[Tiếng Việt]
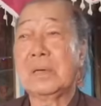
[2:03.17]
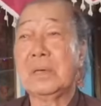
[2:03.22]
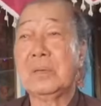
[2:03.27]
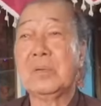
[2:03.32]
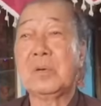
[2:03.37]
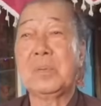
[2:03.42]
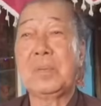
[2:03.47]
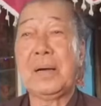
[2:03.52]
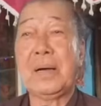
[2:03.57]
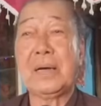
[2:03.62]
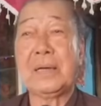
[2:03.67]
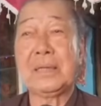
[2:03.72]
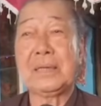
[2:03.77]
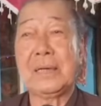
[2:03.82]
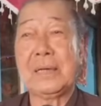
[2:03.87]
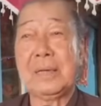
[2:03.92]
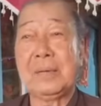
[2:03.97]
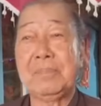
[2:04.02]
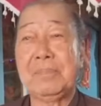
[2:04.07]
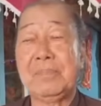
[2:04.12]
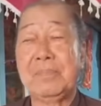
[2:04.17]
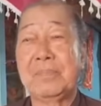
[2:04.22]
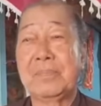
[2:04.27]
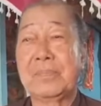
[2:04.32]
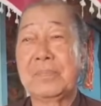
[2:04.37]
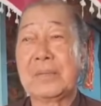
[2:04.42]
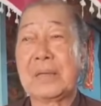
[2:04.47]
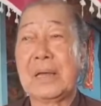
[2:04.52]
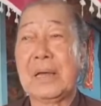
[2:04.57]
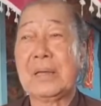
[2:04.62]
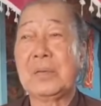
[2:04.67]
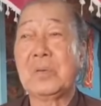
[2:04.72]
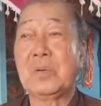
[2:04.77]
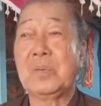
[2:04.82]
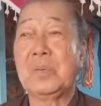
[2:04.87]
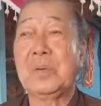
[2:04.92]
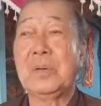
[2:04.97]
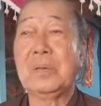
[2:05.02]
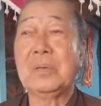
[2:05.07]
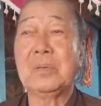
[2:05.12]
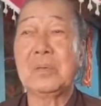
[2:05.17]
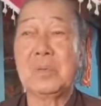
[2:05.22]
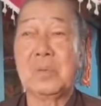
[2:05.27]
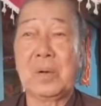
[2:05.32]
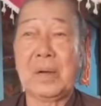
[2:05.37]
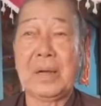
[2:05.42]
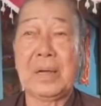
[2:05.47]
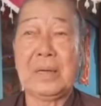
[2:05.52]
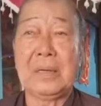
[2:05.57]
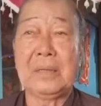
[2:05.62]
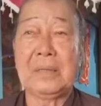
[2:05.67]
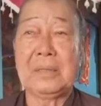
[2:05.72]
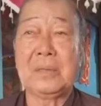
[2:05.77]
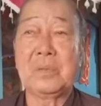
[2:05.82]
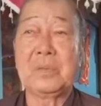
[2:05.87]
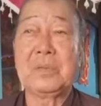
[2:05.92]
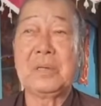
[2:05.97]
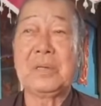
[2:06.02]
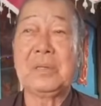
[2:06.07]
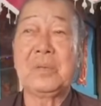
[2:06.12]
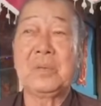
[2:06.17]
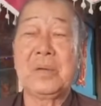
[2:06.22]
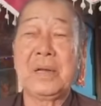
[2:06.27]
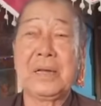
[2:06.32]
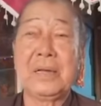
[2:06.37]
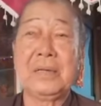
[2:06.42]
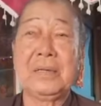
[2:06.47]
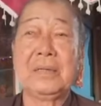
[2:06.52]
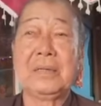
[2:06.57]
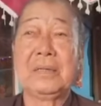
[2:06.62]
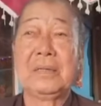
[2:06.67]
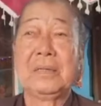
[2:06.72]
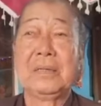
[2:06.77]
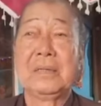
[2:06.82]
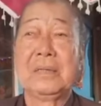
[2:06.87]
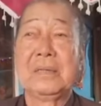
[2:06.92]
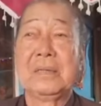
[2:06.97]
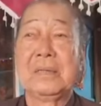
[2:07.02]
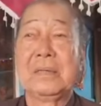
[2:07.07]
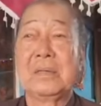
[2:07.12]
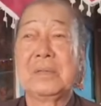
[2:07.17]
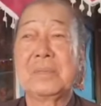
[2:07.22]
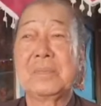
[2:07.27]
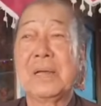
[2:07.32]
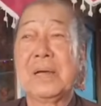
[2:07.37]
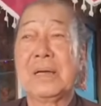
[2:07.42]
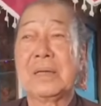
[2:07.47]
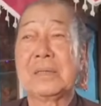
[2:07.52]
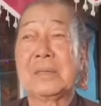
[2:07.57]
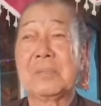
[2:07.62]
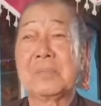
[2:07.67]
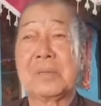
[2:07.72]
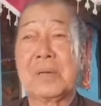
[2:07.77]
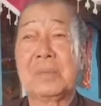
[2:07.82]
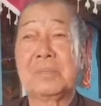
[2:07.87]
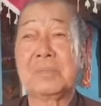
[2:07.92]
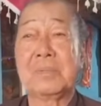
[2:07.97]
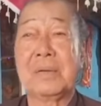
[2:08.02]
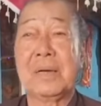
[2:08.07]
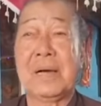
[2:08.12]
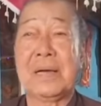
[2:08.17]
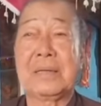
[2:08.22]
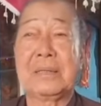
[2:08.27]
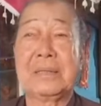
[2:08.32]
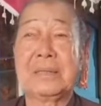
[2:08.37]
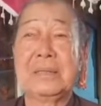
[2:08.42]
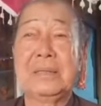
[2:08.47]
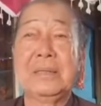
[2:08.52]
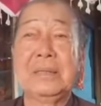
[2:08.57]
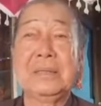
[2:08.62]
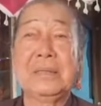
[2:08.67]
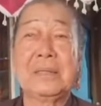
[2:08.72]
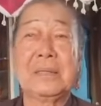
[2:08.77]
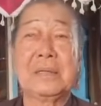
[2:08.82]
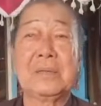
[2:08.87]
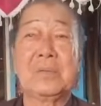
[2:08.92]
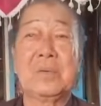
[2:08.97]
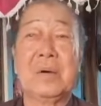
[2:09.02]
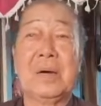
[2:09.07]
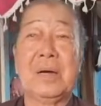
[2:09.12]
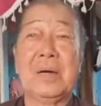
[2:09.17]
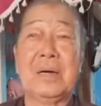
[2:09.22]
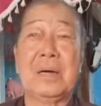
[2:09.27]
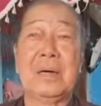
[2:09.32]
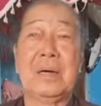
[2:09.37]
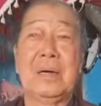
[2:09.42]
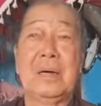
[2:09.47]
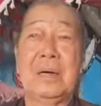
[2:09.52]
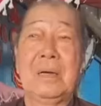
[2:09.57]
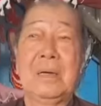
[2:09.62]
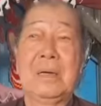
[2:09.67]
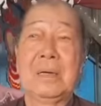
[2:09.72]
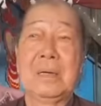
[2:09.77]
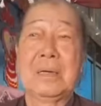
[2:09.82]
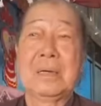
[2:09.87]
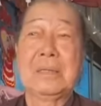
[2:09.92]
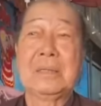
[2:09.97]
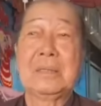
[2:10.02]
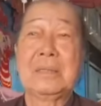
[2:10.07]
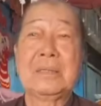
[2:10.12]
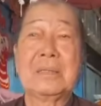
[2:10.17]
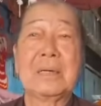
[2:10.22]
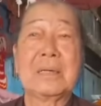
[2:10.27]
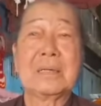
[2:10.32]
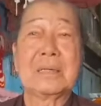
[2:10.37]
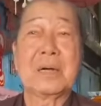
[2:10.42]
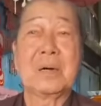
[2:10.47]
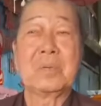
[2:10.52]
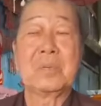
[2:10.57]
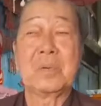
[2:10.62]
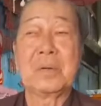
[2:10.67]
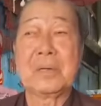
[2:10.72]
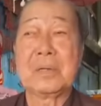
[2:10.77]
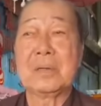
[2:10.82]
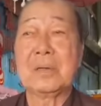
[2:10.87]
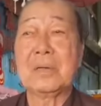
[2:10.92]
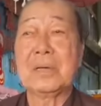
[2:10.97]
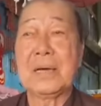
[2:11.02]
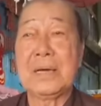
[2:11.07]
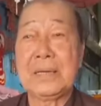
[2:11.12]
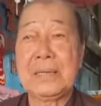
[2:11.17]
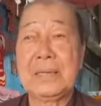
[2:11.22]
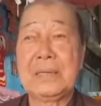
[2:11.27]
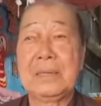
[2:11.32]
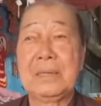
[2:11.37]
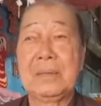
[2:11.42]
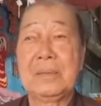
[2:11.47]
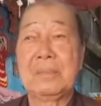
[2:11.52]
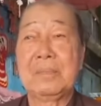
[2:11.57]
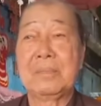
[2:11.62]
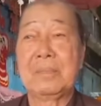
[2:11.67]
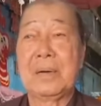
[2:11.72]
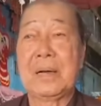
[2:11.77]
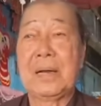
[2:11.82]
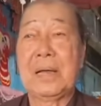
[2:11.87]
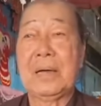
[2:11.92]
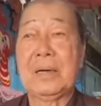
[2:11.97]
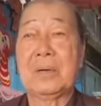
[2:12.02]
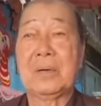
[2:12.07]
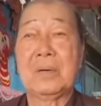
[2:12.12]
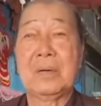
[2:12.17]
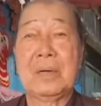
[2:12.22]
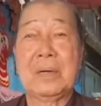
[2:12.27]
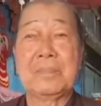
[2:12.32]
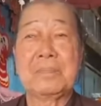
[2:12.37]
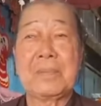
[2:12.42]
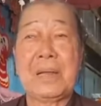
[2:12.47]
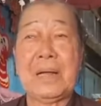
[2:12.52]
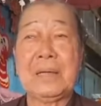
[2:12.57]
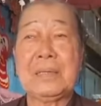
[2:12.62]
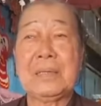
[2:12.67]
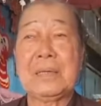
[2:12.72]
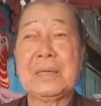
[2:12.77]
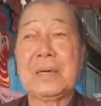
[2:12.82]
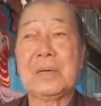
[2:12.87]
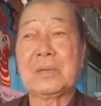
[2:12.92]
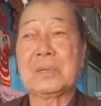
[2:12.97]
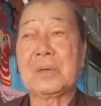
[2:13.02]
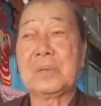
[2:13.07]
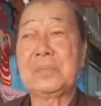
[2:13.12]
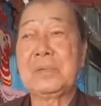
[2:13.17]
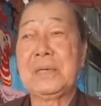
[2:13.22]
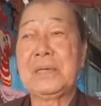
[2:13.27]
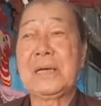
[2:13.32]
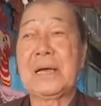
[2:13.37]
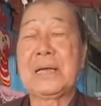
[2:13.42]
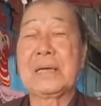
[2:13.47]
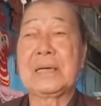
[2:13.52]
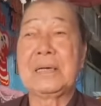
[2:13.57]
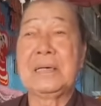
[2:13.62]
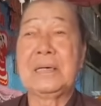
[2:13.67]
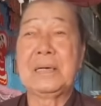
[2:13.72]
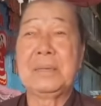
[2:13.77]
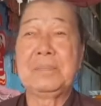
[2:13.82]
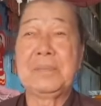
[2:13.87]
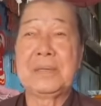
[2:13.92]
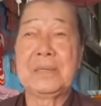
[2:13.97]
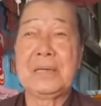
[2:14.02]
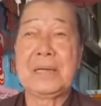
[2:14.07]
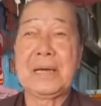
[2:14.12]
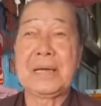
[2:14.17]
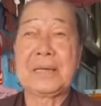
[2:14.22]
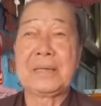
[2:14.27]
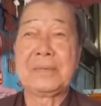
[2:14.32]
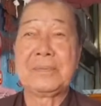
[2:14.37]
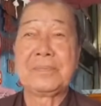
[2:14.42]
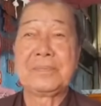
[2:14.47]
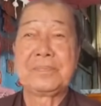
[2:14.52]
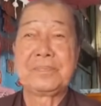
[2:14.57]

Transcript: thể cô bác anh chị em trẻ tu phước tu huệ tu giới tu định để chúng ta song song hành với những việc qua cái chương trình cầu nguyện đó đây mà lại còn hợp tác với nhau trong những ngày kỷ niệm như thế này